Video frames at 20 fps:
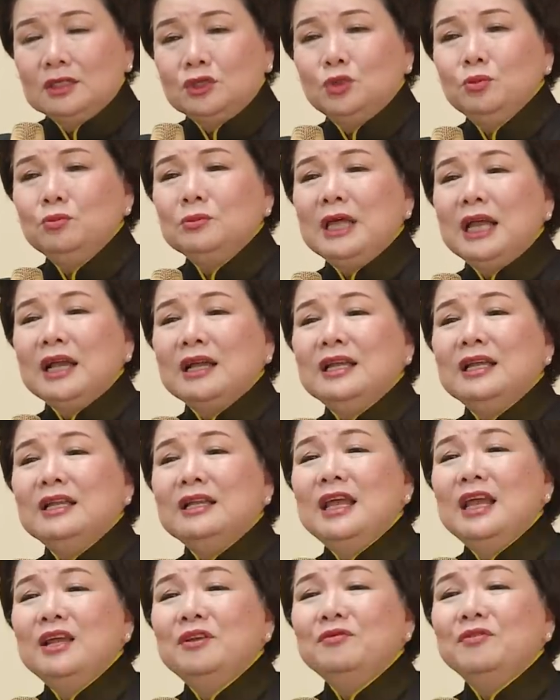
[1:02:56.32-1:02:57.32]
Chúng ta khi
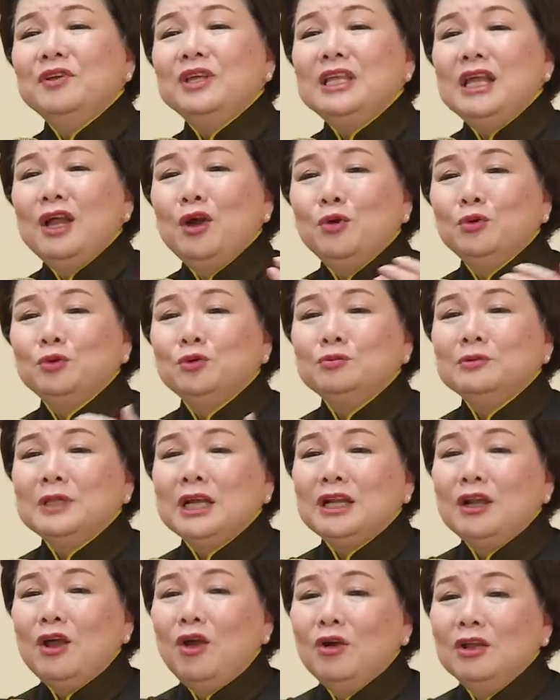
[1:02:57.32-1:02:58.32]
đến với nhau, chúng
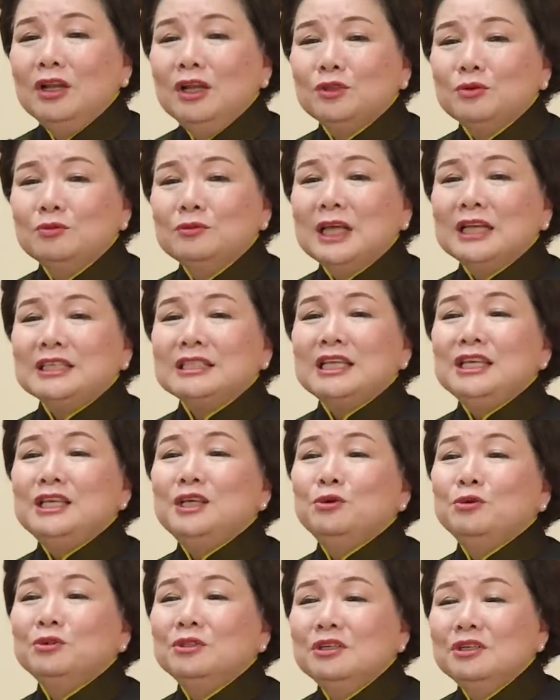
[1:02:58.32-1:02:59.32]
ta nói là chúng ta sẽ
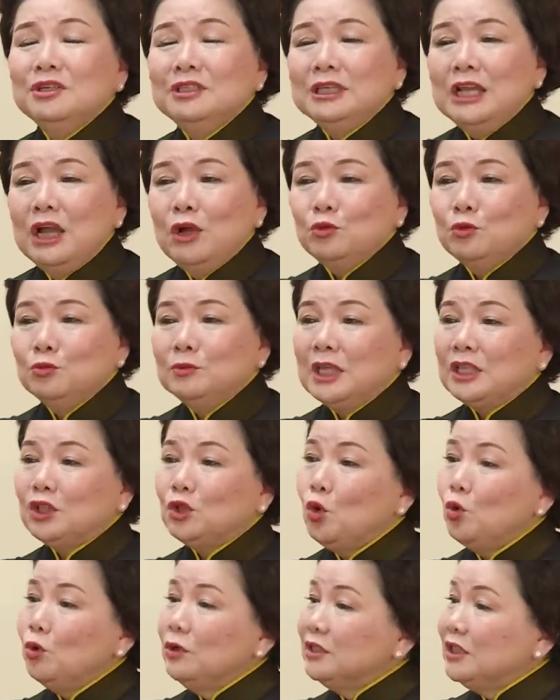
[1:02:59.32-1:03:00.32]
yêu thương nhau, chúng ta
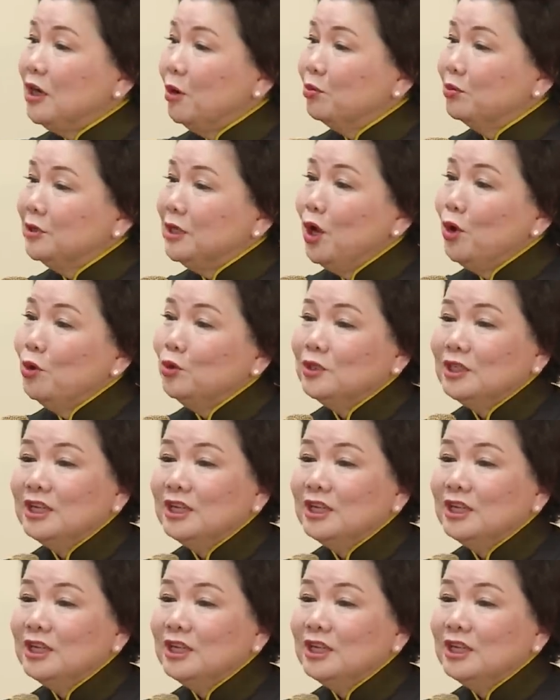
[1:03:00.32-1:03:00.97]
tôn trọng nhau